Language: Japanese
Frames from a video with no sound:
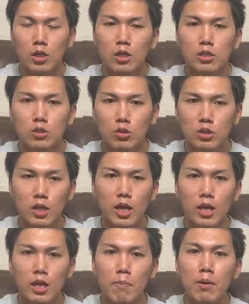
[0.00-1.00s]
そし
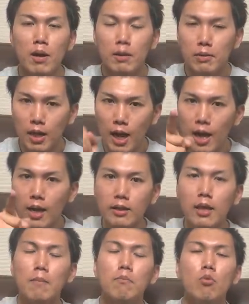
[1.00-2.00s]
て、やっぱ
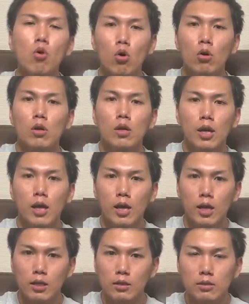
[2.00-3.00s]
カーテンも、
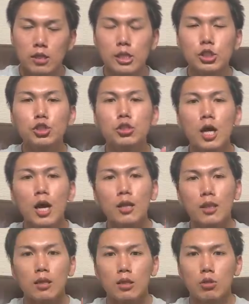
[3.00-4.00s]
えー、二重
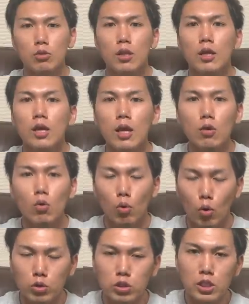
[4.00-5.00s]
カーテンって言ってね、結構
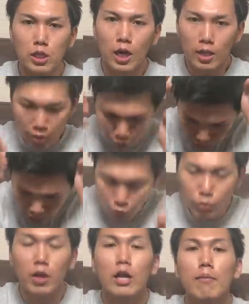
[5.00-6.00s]
ごついカーテンを2
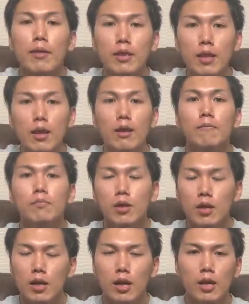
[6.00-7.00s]
個並べて、
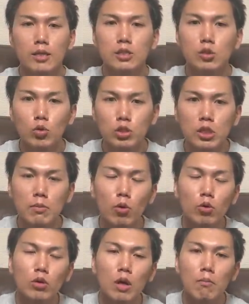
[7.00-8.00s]
えー、少しでも
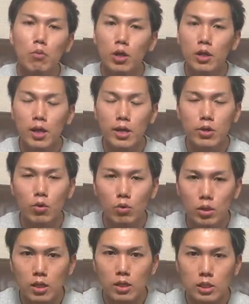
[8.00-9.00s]
音が漏れないよう
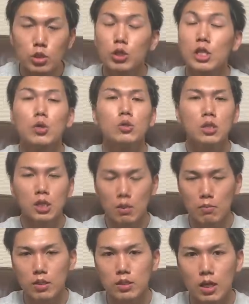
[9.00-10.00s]
に一応気をつけて
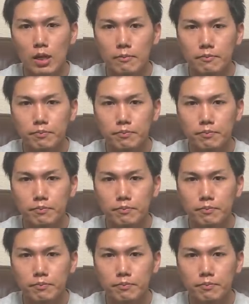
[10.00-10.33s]
ました。